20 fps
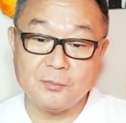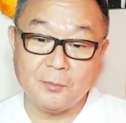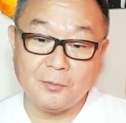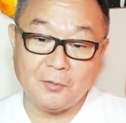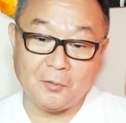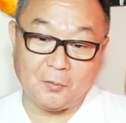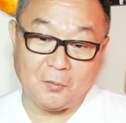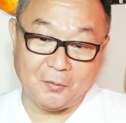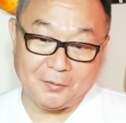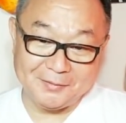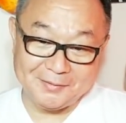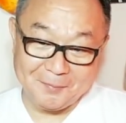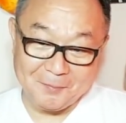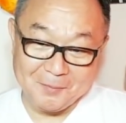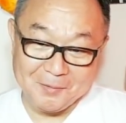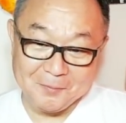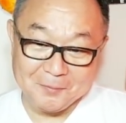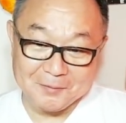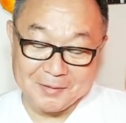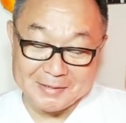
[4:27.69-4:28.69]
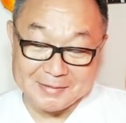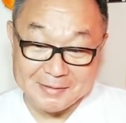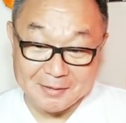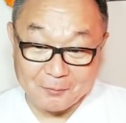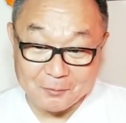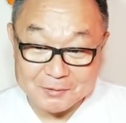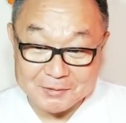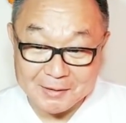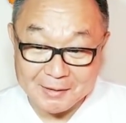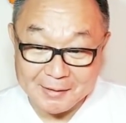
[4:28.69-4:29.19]
ものこういったものもですね
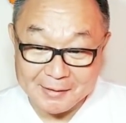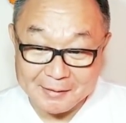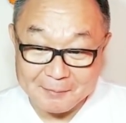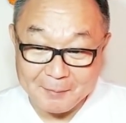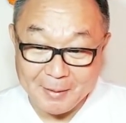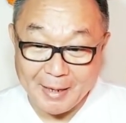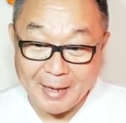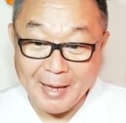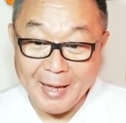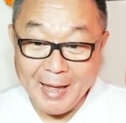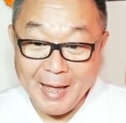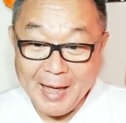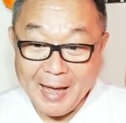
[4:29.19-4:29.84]
こちらに今